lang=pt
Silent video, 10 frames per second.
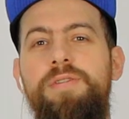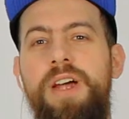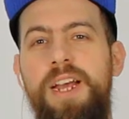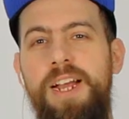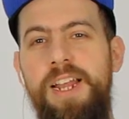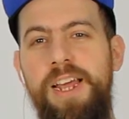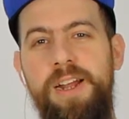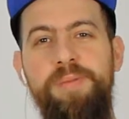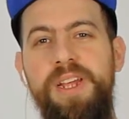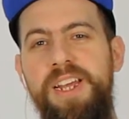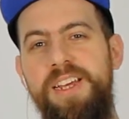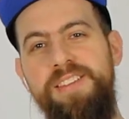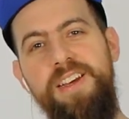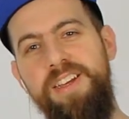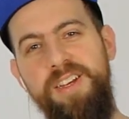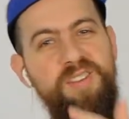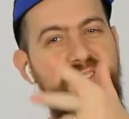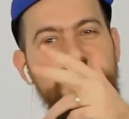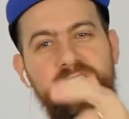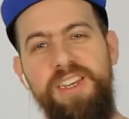Fala galera, beleza?
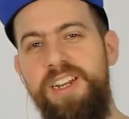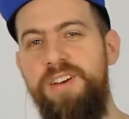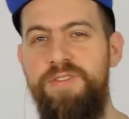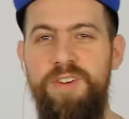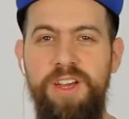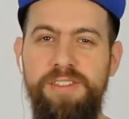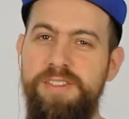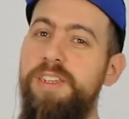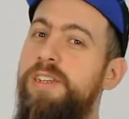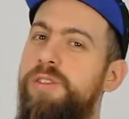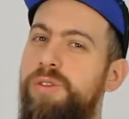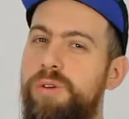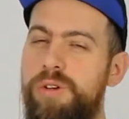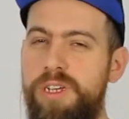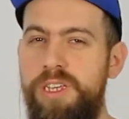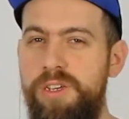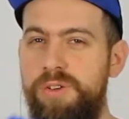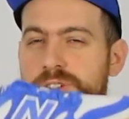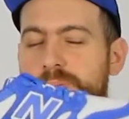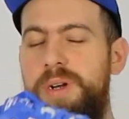Vini aqui na voz. Tô aqui
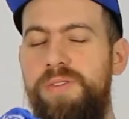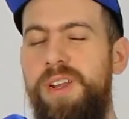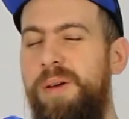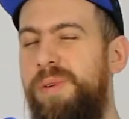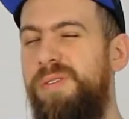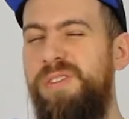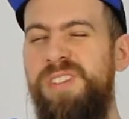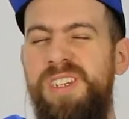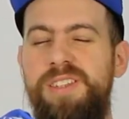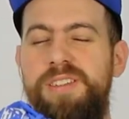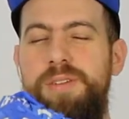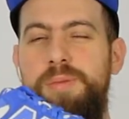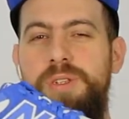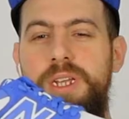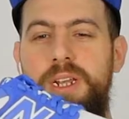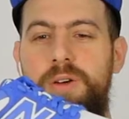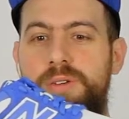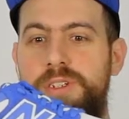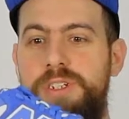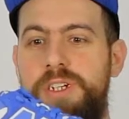hoje para falar para vocês esse modelão
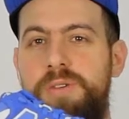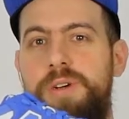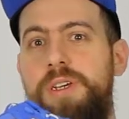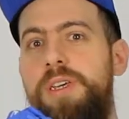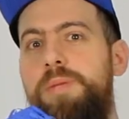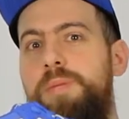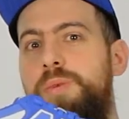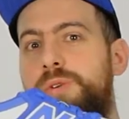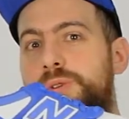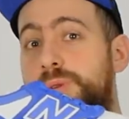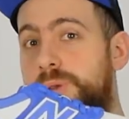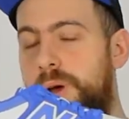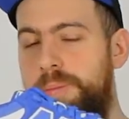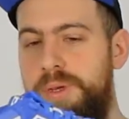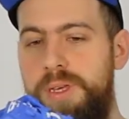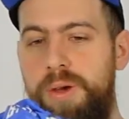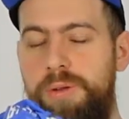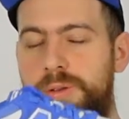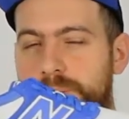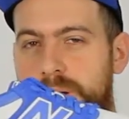que chegou aqui muito top, que é o
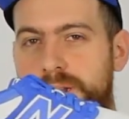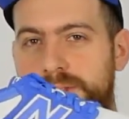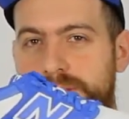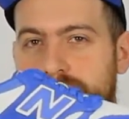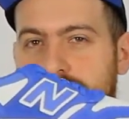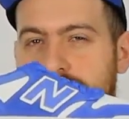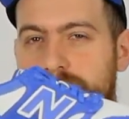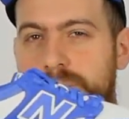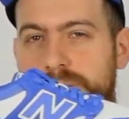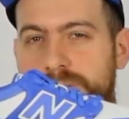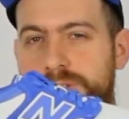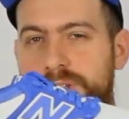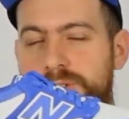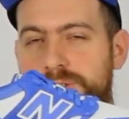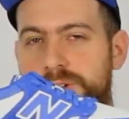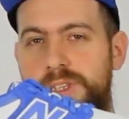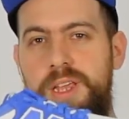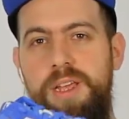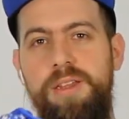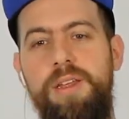New Balance
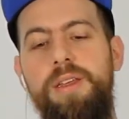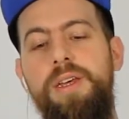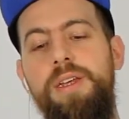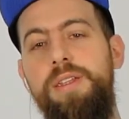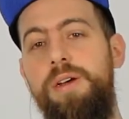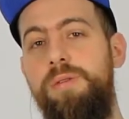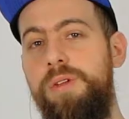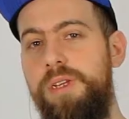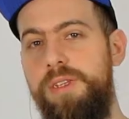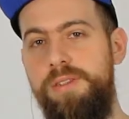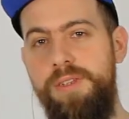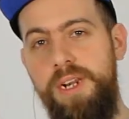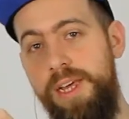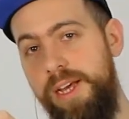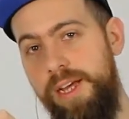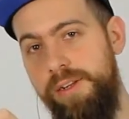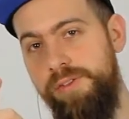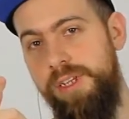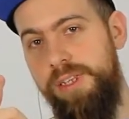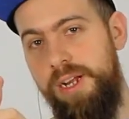480. Então, se liga aí nos
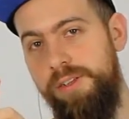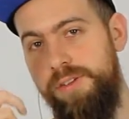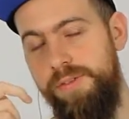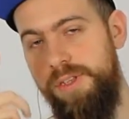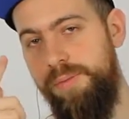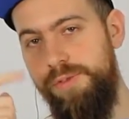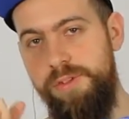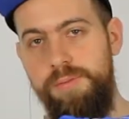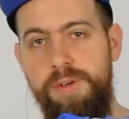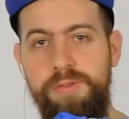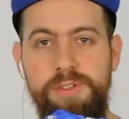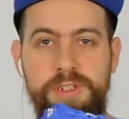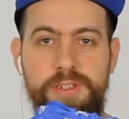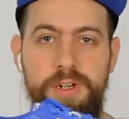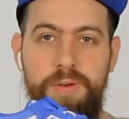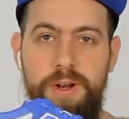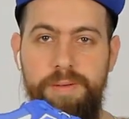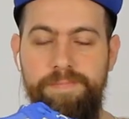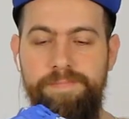detalhes que eu vou estar tá mostrando para vocês agora.